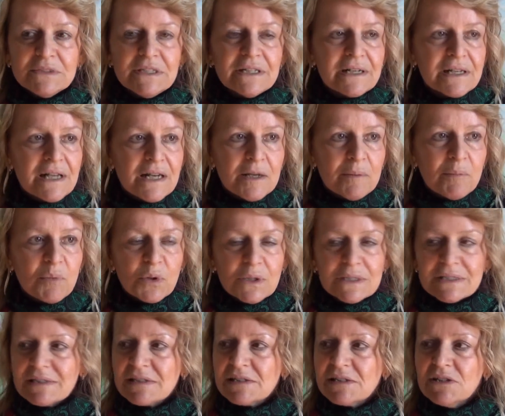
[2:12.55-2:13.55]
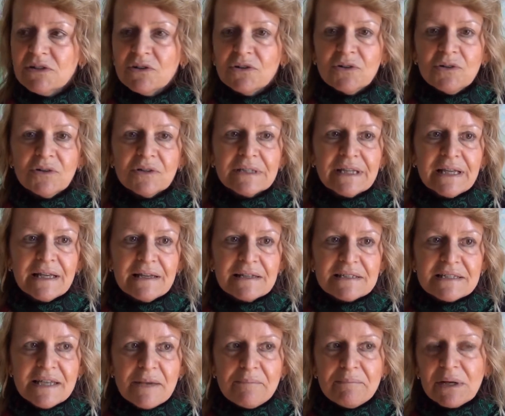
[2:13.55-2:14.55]
di
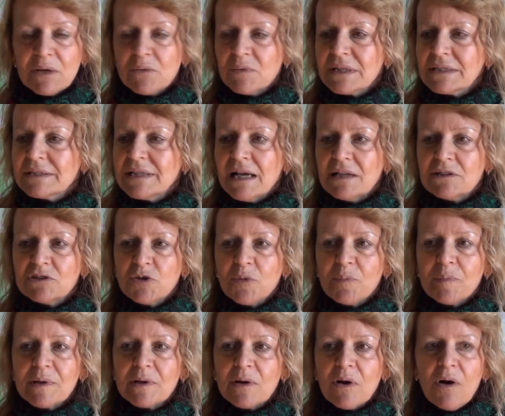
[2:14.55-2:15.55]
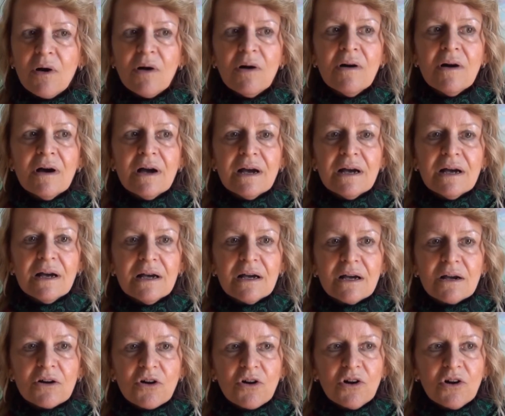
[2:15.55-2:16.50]
rielaborazione, sempre guardando però eh,